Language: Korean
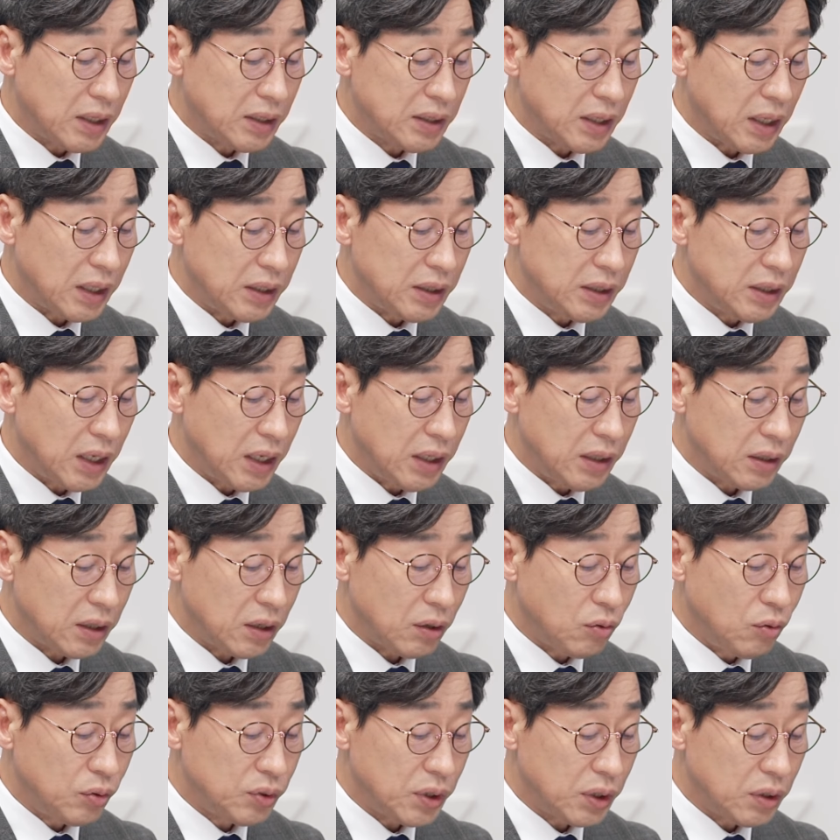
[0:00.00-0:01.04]
아니냐 이렇게
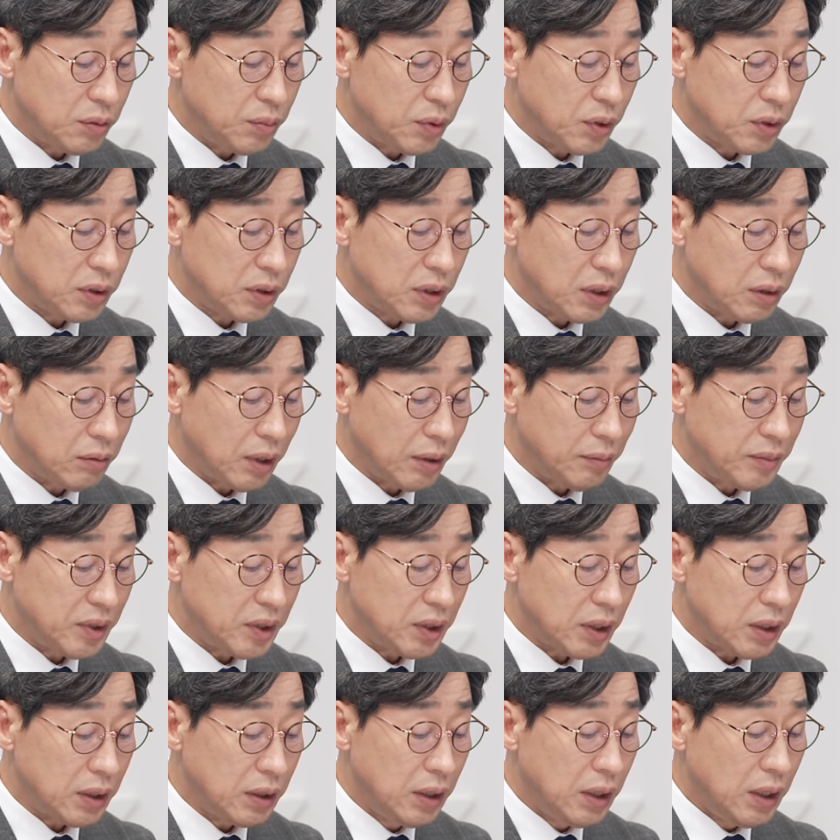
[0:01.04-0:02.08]
공세를 폈다고
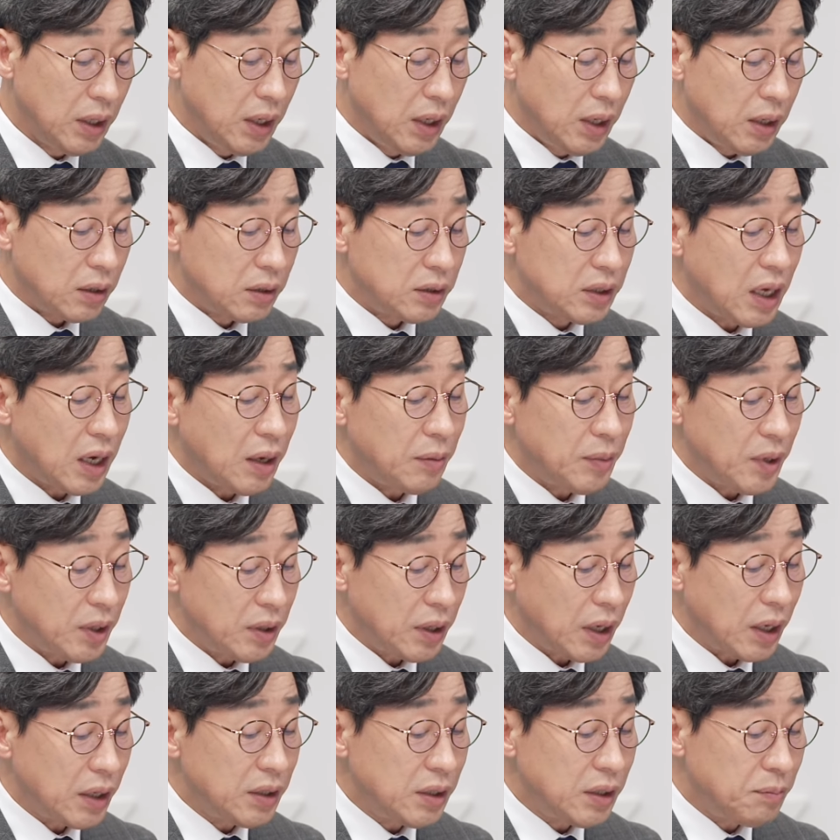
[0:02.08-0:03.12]
합니다. 그 다음에
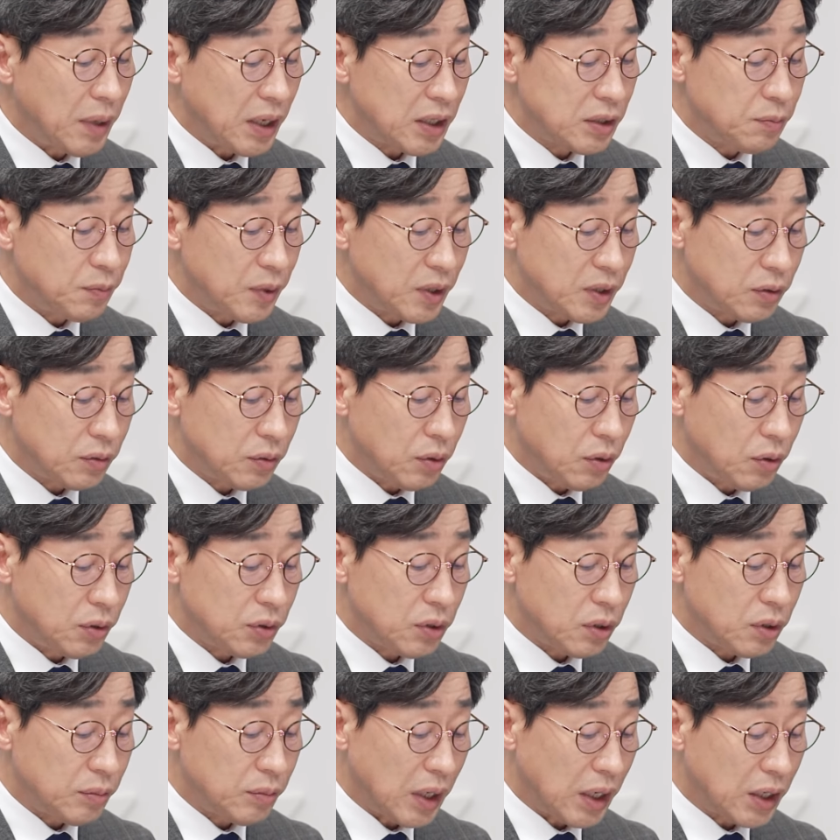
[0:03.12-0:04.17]
예의 말씀하셨던
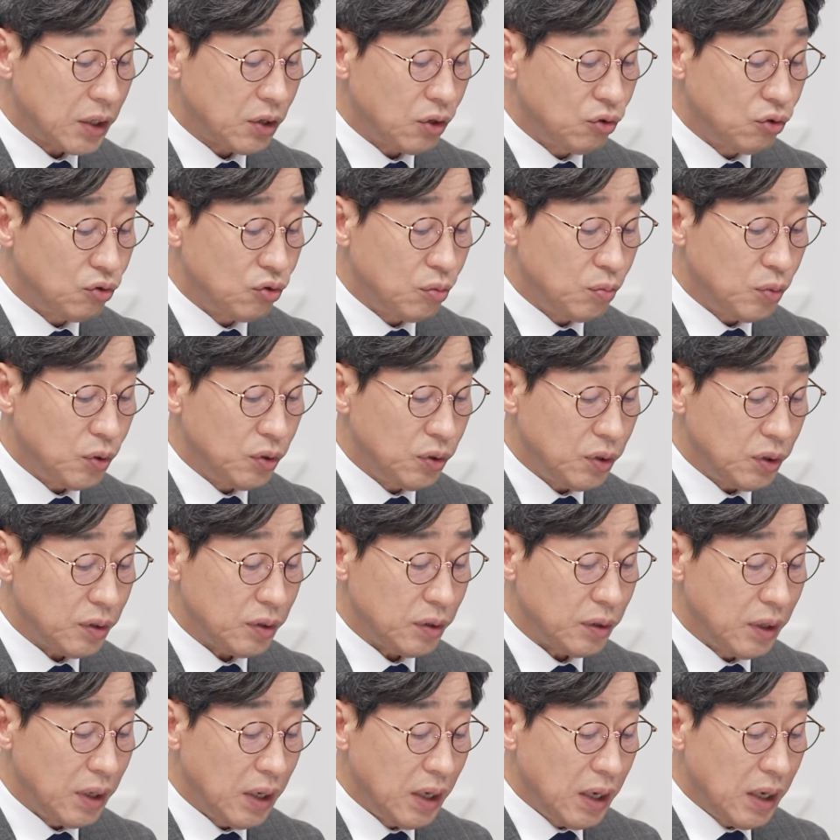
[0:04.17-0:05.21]
것처럼 나경원 후보는
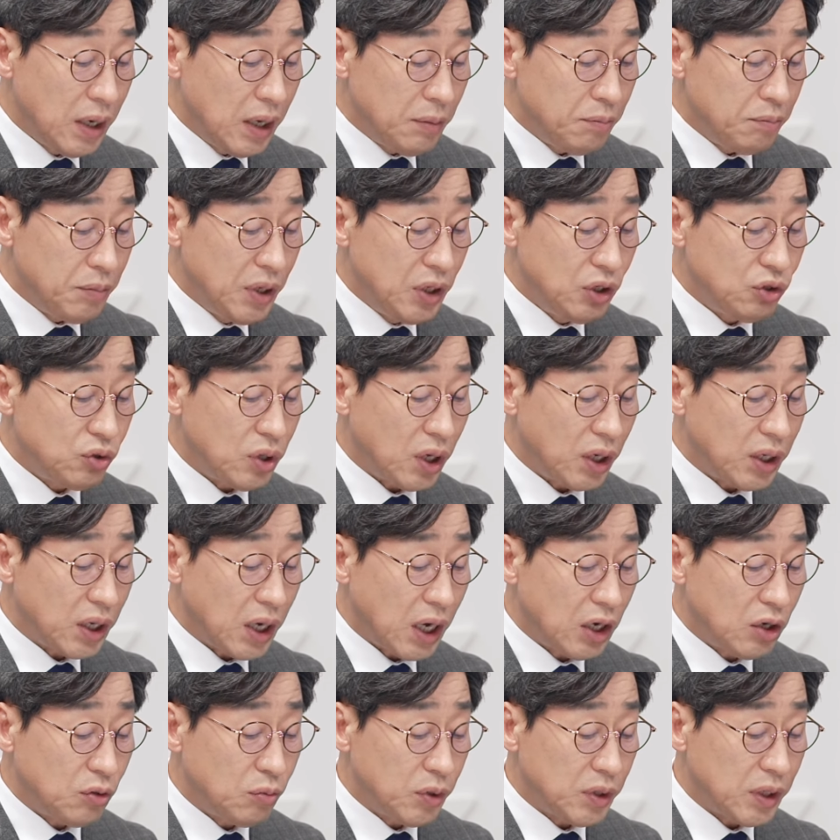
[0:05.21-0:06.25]
민주당이
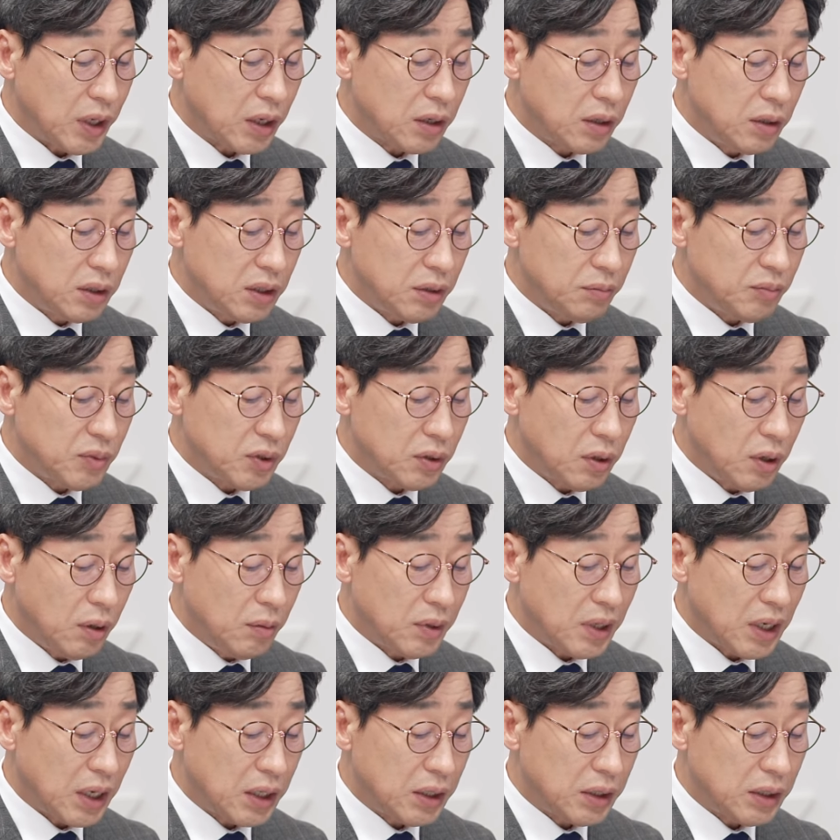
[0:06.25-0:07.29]
한 후보 댓글팀 특검을
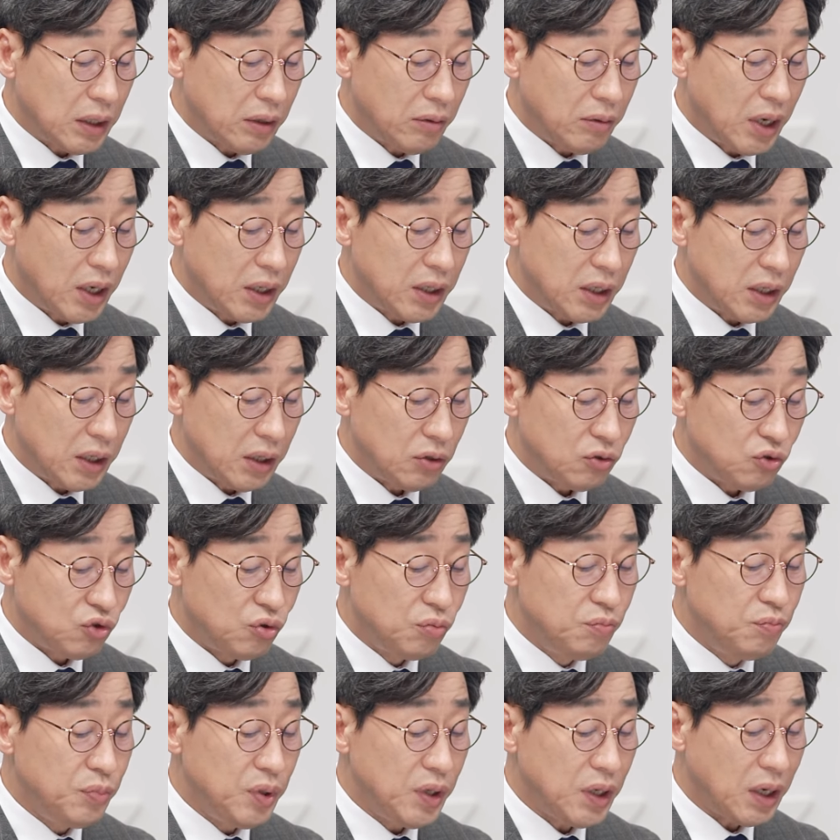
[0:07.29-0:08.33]
하겠다고 하니
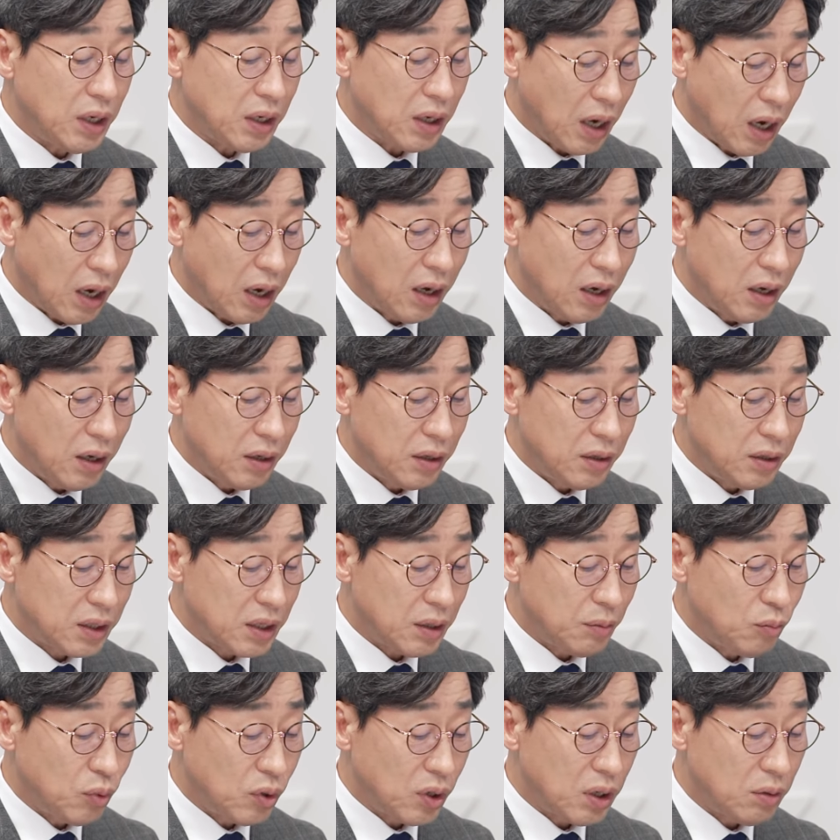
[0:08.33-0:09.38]
준비하라 이렇게
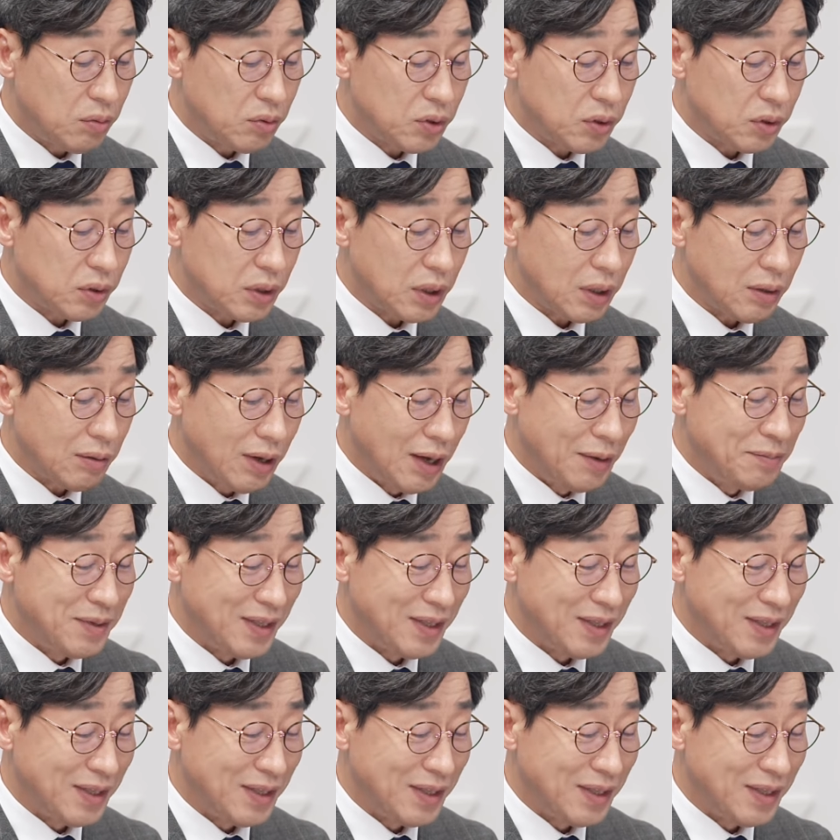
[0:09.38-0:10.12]
몰아붙였다고 합니다.